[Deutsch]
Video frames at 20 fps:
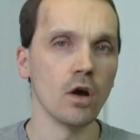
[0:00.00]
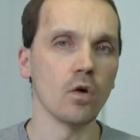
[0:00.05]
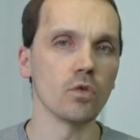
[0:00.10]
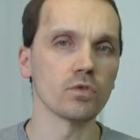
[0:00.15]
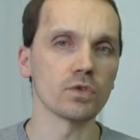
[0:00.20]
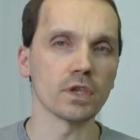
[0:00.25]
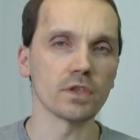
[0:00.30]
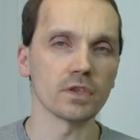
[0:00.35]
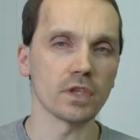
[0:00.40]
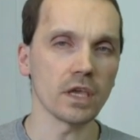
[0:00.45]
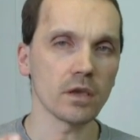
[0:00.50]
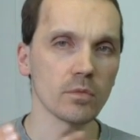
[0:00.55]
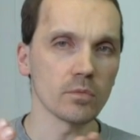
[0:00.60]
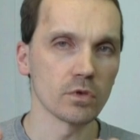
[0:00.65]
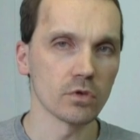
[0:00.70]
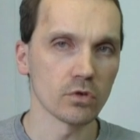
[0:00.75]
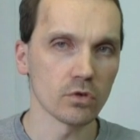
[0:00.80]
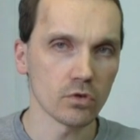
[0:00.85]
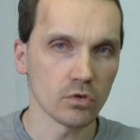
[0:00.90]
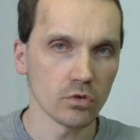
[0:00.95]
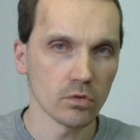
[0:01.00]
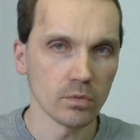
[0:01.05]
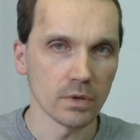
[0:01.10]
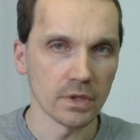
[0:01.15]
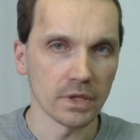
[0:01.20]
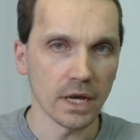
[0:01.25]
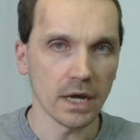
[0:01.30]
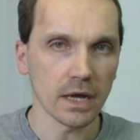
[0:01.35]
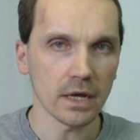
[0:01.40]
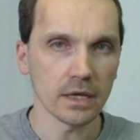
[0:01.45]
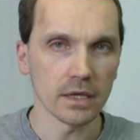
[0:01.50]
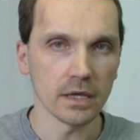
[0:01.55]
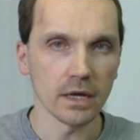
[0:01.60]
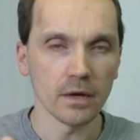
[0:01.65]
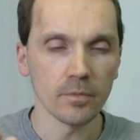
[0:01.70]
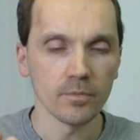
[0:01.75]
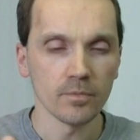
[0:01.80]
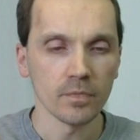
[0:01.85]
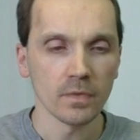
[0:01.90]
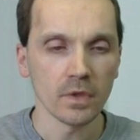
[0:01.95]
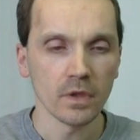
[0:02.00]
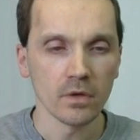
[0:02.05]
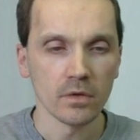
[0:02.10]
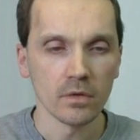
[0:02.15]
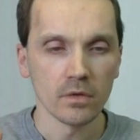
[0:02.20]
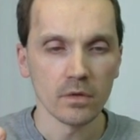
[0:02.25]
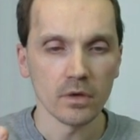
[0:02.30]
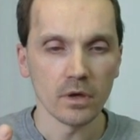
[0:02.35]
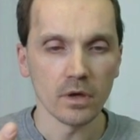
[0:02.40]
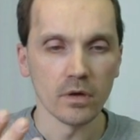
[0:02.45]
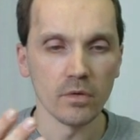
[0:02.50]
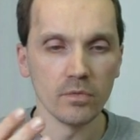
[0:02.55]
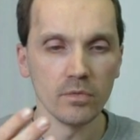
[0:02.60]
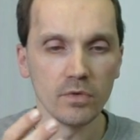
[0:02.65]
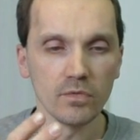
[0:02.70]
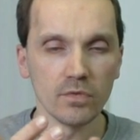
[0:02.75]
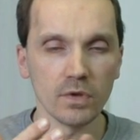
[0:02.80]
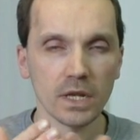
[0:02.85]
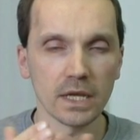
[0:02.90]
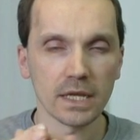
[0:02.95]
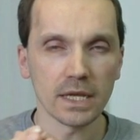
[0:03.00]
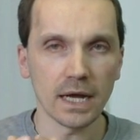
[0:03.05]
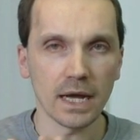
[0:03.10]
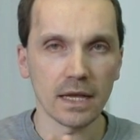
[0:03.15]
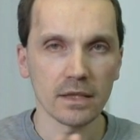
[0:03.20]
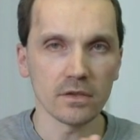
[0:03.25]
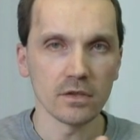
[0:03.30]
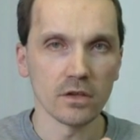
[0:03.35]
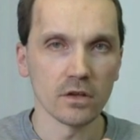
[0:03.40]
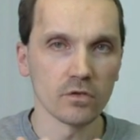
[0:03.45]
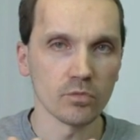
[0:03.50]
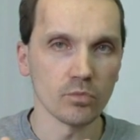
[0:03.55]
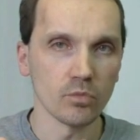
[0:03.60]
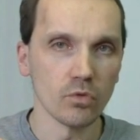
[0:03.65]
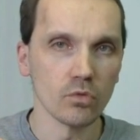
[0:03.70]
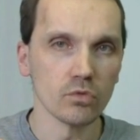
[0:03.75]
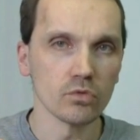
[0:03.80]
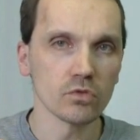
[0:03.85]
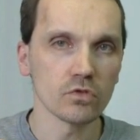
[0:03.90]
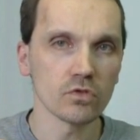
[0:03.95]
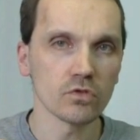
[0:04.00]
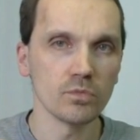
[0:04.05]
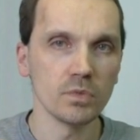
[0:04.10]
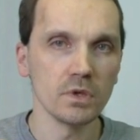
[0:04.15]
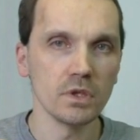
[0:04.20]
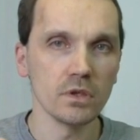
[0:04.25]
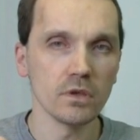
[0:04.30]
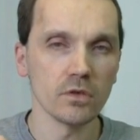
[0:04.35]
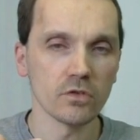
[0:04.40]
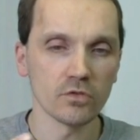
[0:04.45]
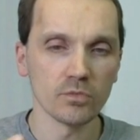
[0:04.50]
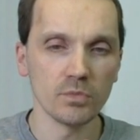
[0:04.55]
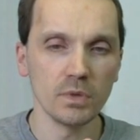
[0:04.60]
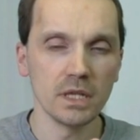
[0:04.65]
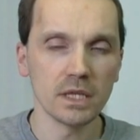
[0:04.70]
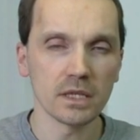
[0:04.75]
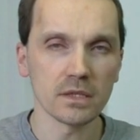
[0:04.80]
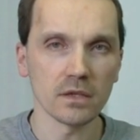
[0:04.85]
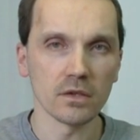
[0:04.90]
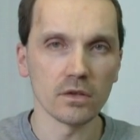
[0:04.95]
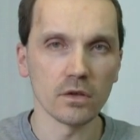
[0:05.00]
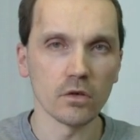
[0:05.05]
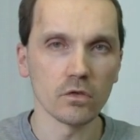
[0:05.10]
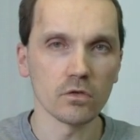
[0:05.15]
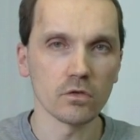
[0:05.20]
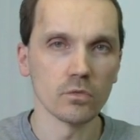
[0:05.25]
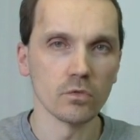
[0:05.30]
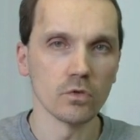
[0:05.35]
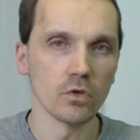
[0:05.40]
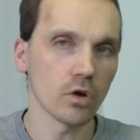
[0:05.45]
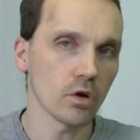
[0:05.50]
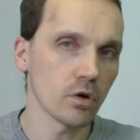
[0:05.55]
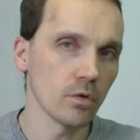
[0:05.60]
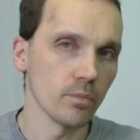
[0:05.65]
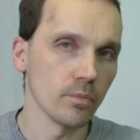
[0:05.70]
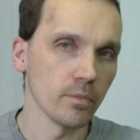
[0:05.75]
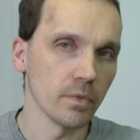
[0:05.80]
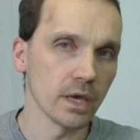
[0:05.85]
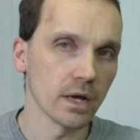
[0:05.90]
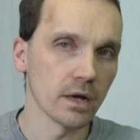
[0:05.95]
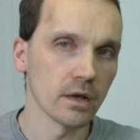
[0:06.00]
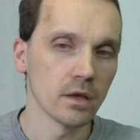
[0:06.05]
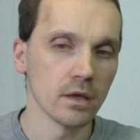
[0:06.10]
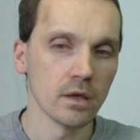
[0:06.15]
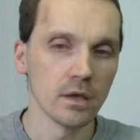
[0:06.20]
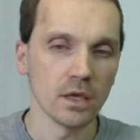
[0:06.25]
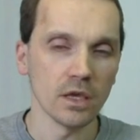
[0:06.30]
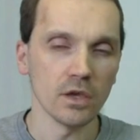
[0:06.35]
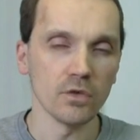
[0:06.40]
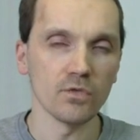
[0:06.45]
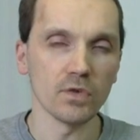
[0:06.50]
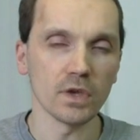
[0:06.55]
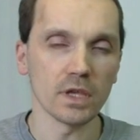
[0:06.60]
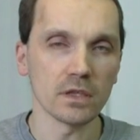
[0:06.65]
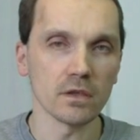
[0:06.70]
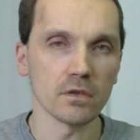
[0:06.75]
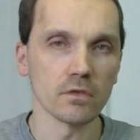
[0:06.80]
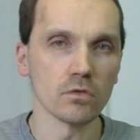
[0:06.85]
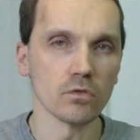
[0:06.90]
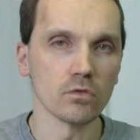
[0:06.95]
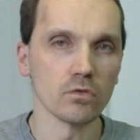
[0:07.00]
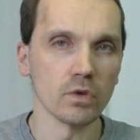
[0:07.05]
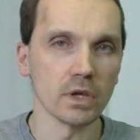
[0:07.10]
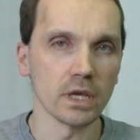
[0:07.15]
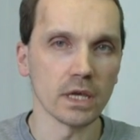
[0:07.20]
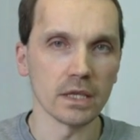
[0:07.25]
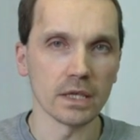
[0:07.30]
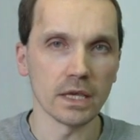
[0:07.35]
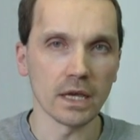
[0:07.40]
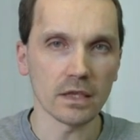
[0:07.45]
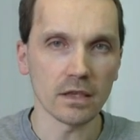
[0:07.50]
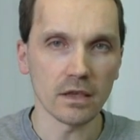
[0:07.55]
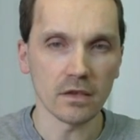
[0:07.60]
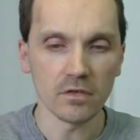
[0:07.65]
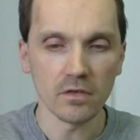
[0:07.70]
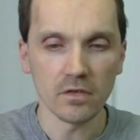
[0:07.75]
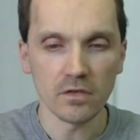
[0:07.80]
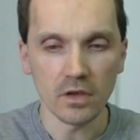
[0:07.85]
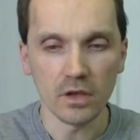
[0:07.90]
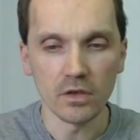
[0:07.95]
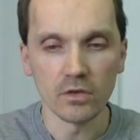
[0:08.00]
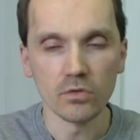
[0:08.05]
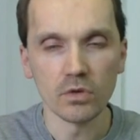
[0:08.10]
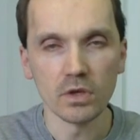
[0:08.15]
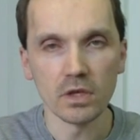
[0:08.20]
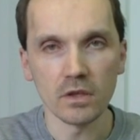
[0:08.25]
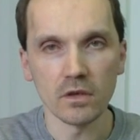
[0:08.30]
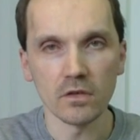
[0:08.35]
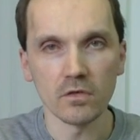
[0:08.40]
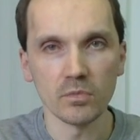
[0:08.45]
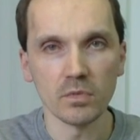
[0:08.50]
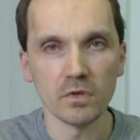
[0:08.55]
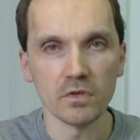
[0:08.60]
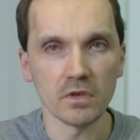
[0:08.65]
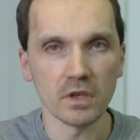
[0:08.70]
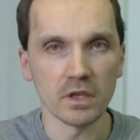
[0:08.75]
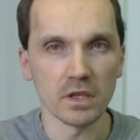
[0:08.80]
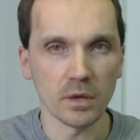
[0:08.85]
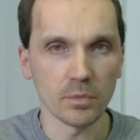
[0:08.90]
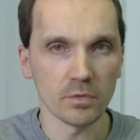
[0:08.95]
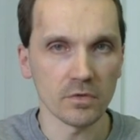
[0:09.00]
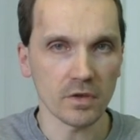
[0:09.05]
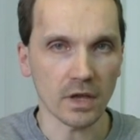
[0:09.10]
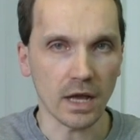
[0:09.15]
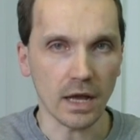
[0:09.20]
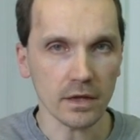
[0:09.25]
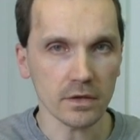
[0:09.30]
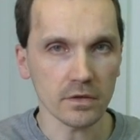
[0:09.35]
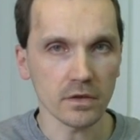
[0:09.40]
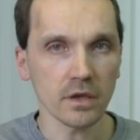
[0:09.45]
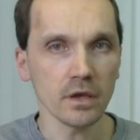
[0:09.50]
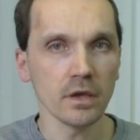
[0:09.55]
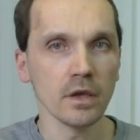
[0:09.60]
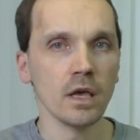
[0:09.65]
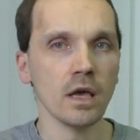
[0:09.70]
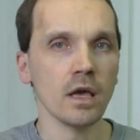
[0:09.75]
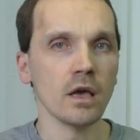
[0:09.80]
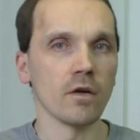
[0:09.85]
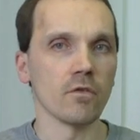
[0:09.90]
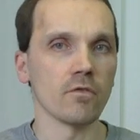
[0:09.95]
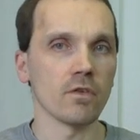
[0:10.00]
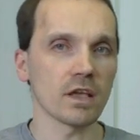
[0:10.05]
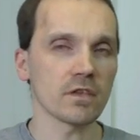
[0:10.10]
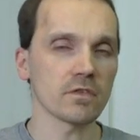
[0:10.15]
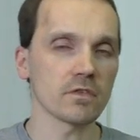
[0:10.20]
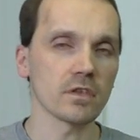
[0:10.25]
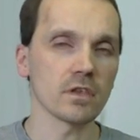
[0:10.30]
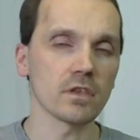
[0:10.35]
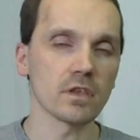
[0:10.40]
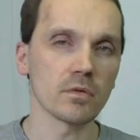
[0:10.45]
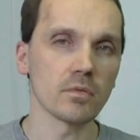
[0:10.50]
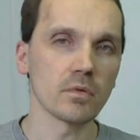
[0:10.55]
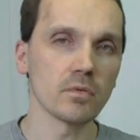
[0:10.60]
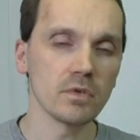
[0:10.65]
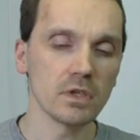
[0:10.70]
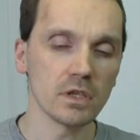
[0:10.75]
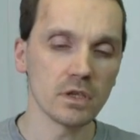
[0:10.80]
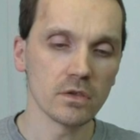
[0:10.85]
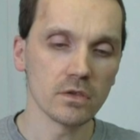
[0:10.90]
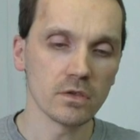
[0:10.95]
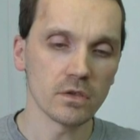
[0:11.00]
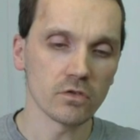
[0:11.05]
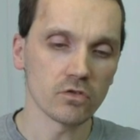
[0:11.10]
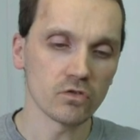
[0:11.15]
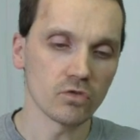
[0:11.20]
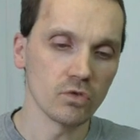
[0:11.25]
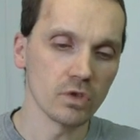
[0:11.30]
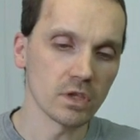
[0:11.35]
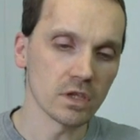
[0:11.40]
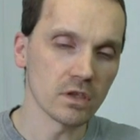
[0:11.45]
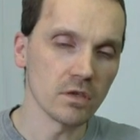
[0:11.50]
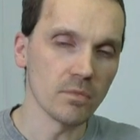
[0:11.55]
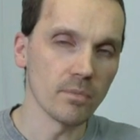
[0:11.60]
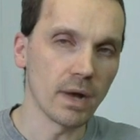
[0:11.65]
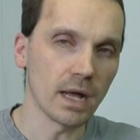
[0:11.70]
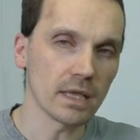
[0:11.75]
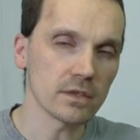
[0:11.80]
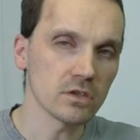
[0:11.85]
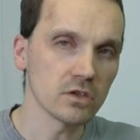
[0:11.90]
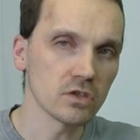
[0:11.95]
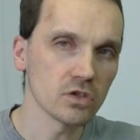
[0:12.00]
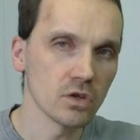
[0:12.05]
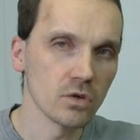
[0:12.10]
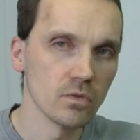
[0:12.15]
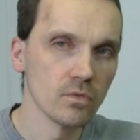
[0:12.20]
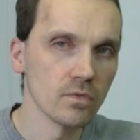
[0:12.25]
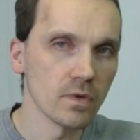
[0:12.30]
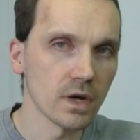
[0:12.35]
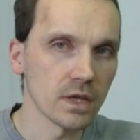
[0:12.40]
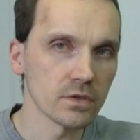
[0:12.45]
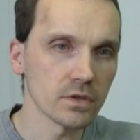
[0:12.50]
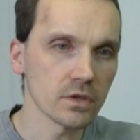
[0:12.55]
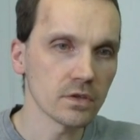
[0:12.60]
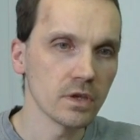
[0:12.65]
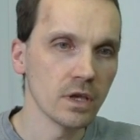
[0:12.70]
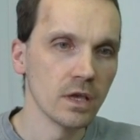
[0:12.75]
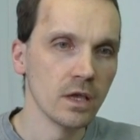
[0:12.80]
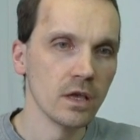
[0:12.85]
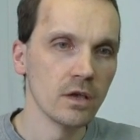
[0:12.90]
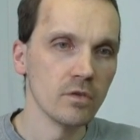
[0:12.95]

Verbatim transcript: Und dann denkt man noch drüber nach, ja, äh, wie viele Karten als Bonus spiele spiel ich dann aus, um noch mehr Effekte zu triggern. Ja, das ist dann natürlich das bisschen Abstrakte, was dann aber wieder in das schöne Thematische umwandert.